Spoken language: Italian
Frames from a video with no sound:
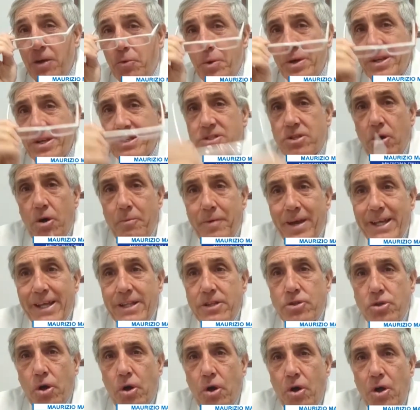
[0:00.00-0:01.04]
che in questo
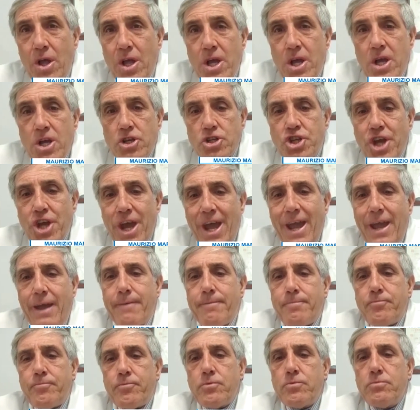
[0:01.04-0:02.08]
momento
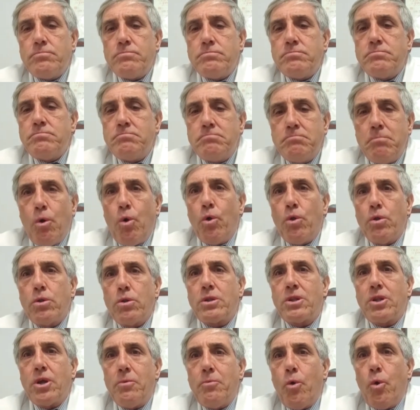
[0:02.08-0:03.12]
c'è
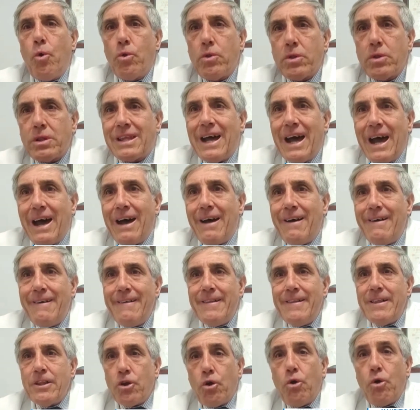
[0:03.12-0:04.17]
molto
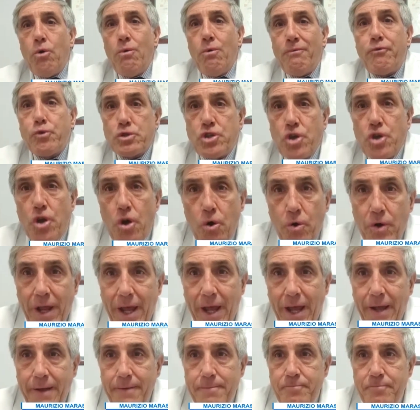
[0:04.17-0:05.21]
molta
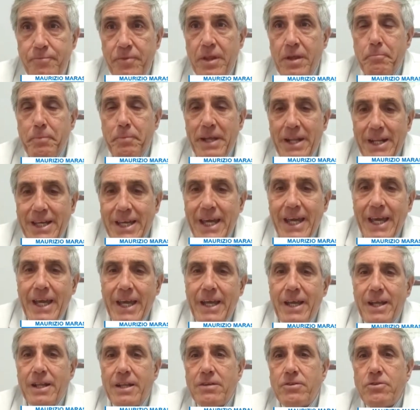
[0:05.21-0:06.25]
confusione
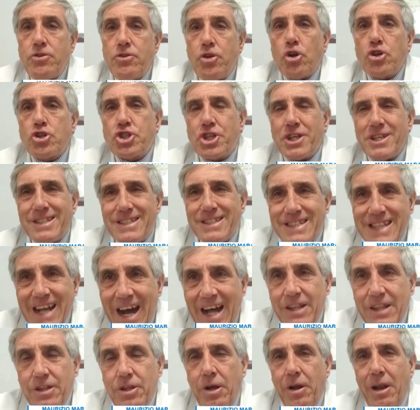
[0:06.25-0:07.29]
perché non c'è
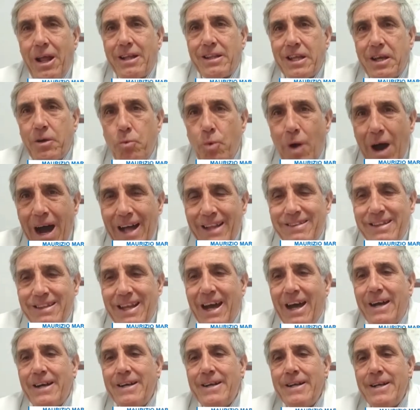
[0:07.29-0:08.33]
stata
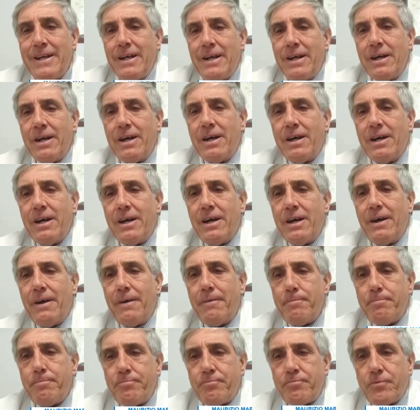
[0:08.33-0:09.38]
un'adeguata
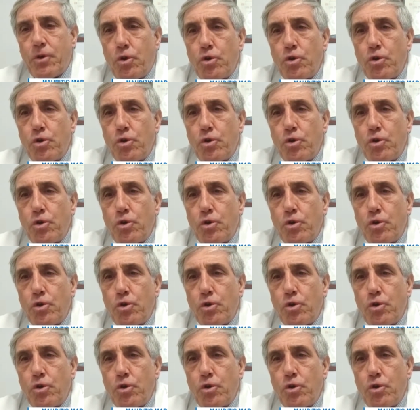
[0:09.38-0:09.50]
eh,